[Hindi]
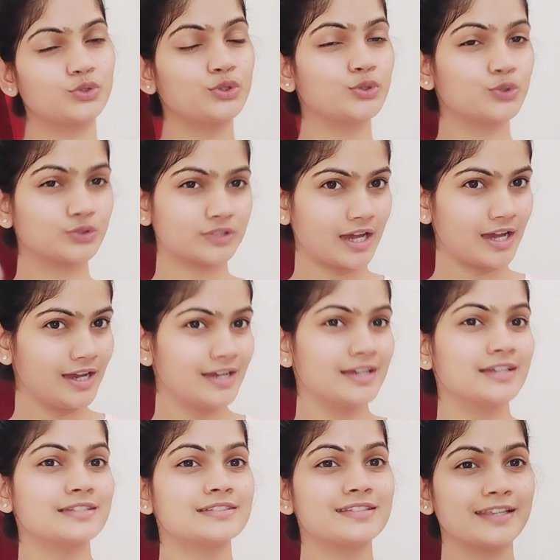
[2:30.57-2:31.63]
यूज़ अ
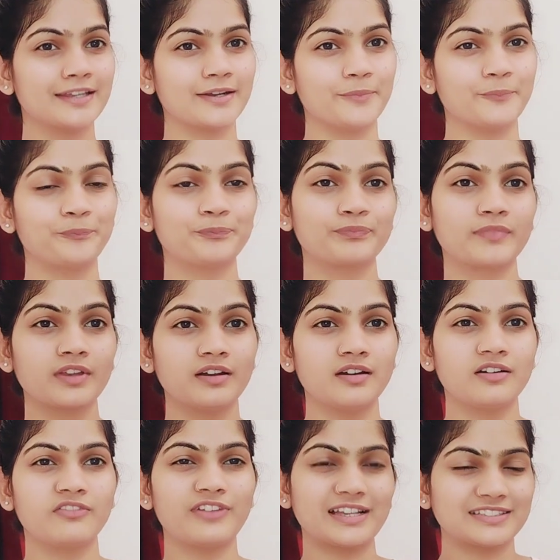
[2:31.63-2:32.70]
सीरम
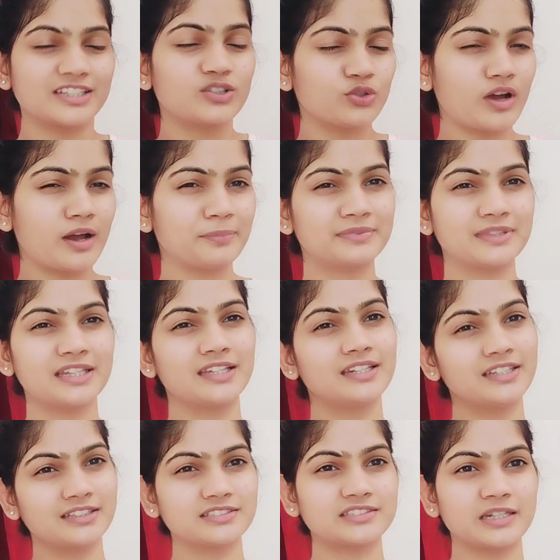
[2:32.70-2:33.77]
वैसे तो आप तीन
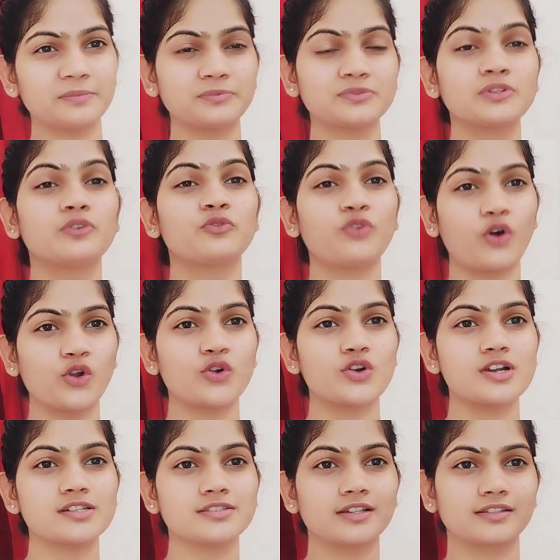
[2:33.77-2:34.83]
ही स्टेप्स फॉलो
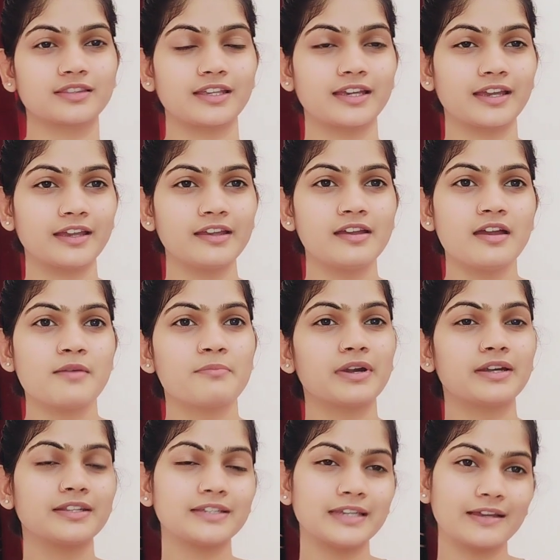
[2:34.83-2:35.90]
कर सकते हैं
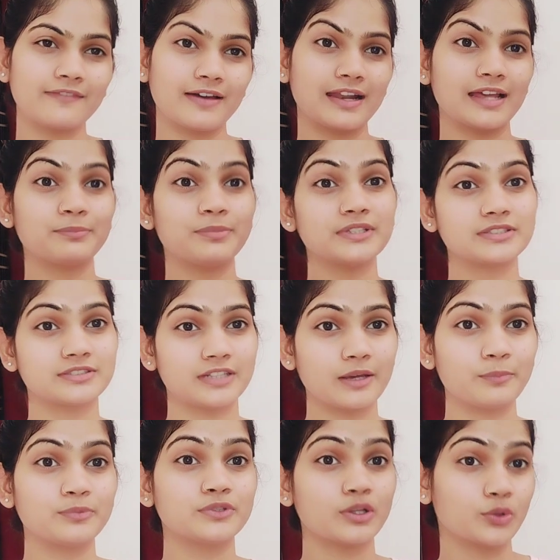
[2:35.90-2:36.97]
बट ये वाला भी
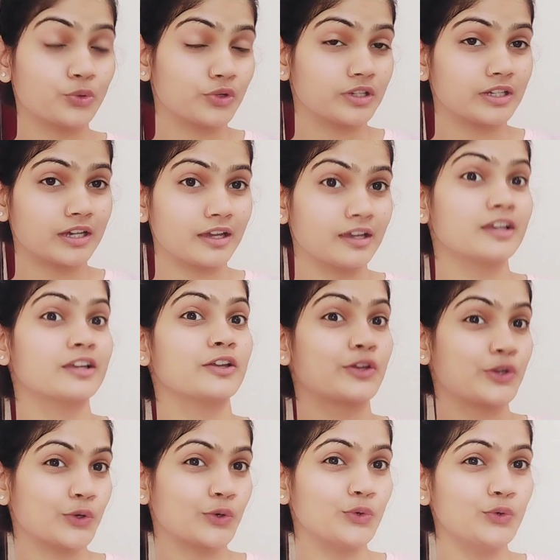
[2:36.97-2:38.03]
स्टेप ज़रूरी है
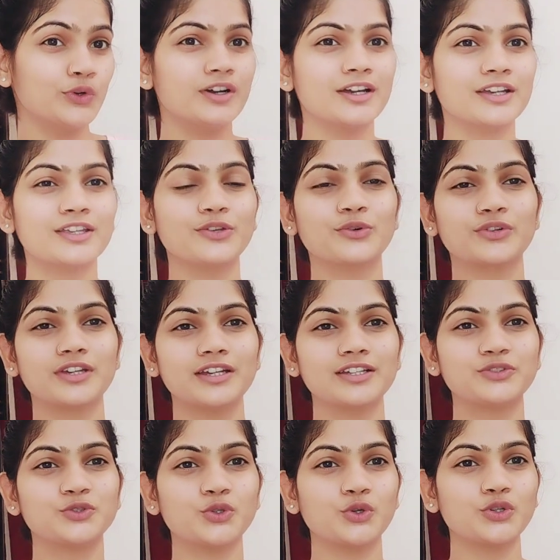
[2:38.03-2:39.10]
क्यों क्योंकि
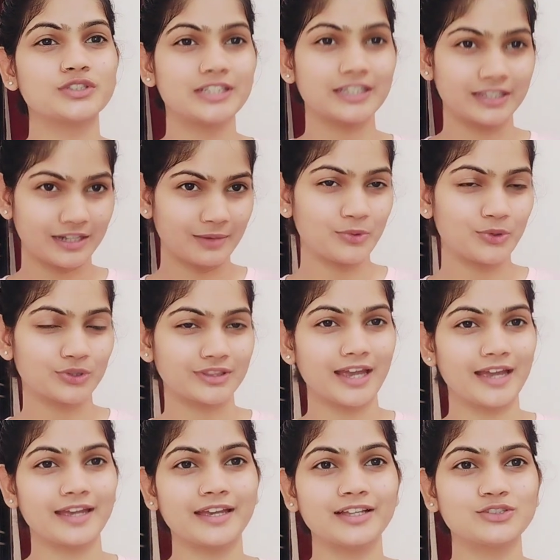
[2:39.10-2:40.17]
जो सीरम होता
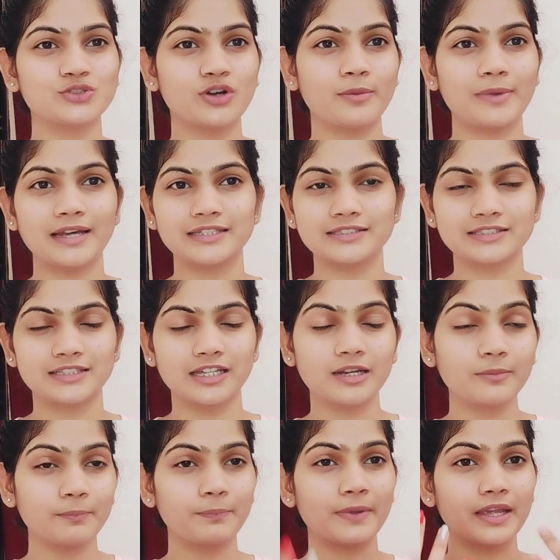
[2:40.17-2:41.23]
है जो हमारे
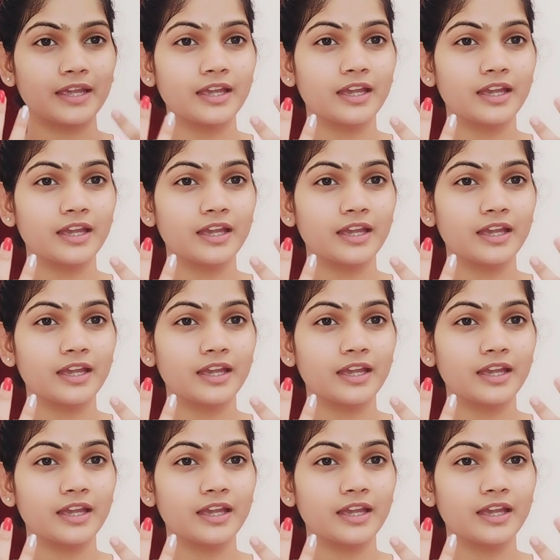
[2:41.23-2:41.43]
स्किन पे